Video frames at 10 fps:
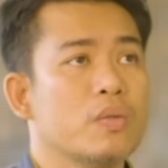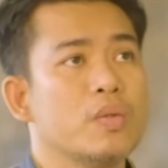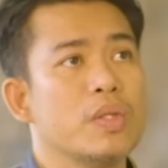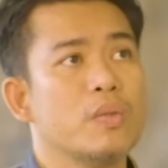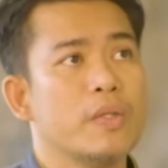
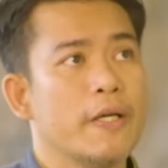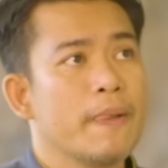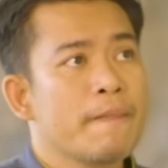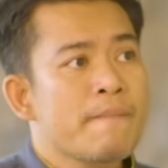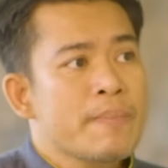Unang-una,
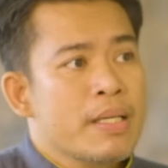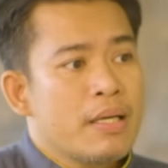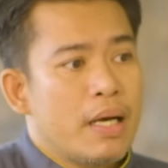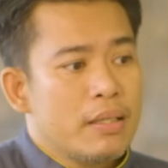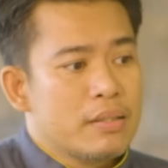
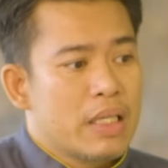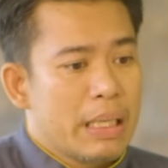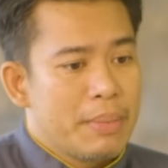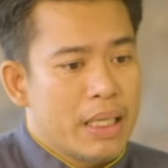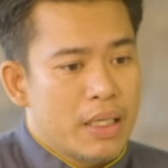ang
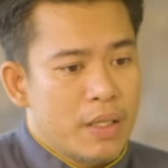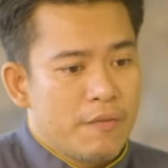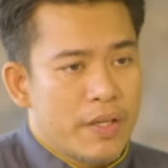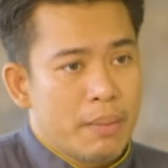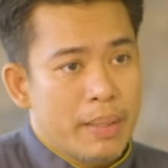sinabi nga ni
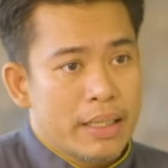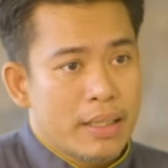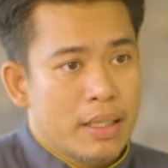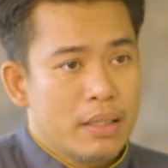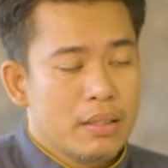
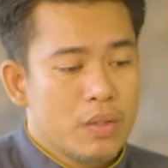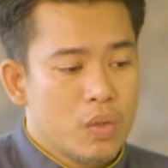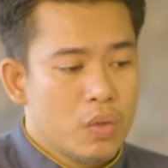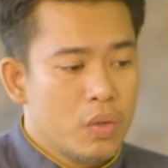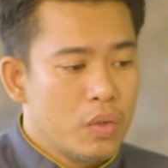Figapeta,
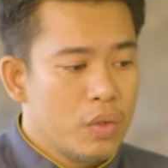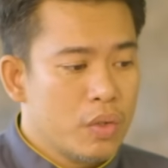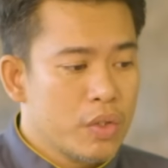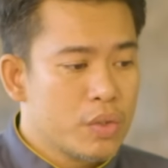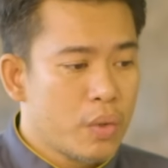
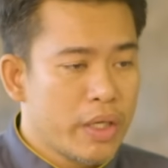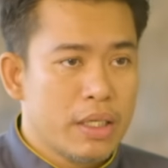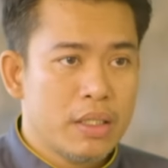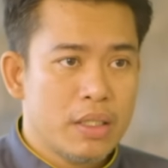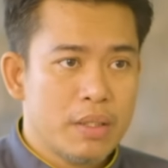yung
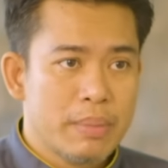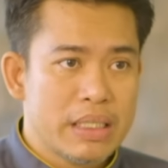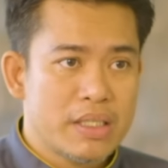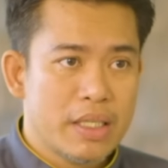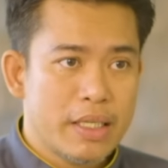istorya ni
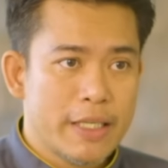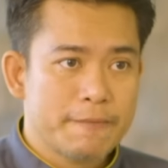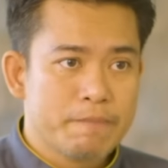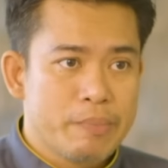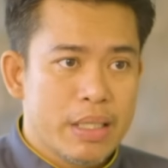Magellan,
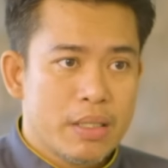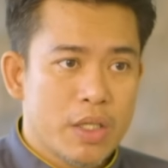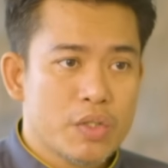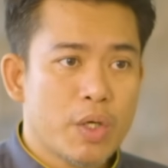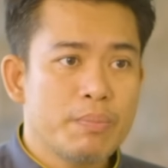
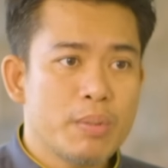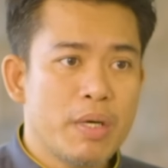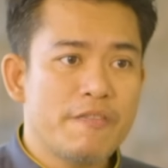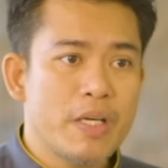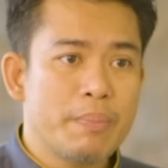nag-serve yung
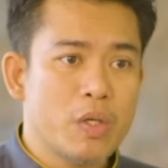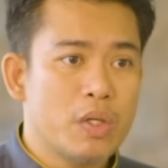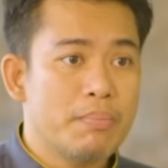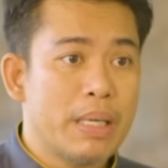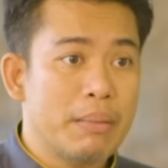mga Filipino
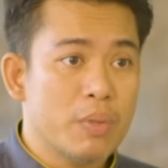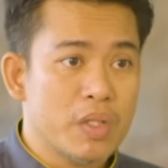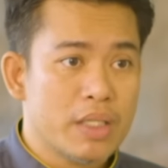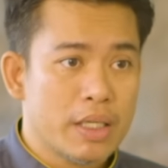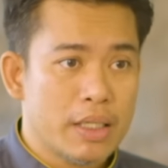ng baboy
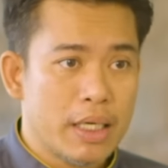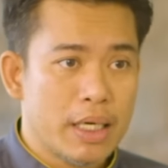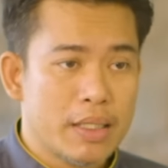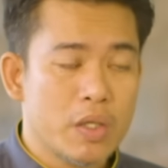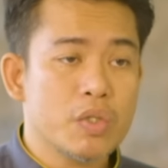sa kanila.
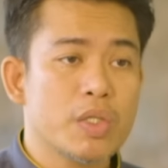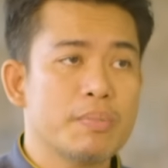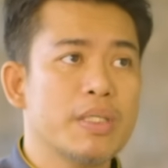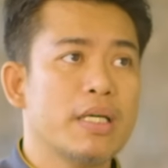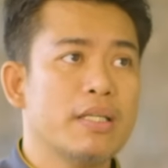
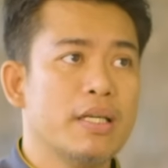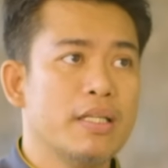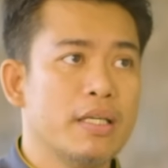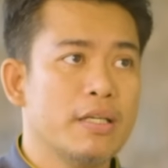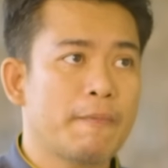Nag-serve sa kanila
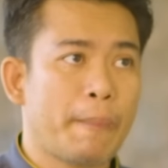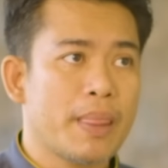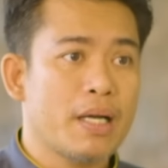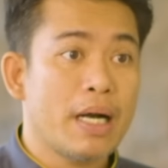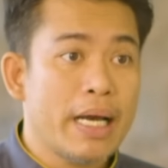ng,
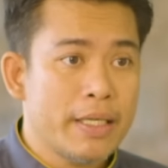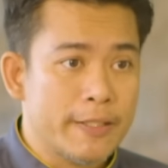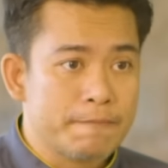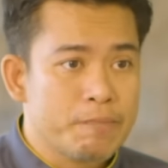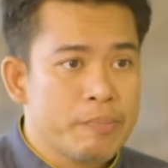ng kanin.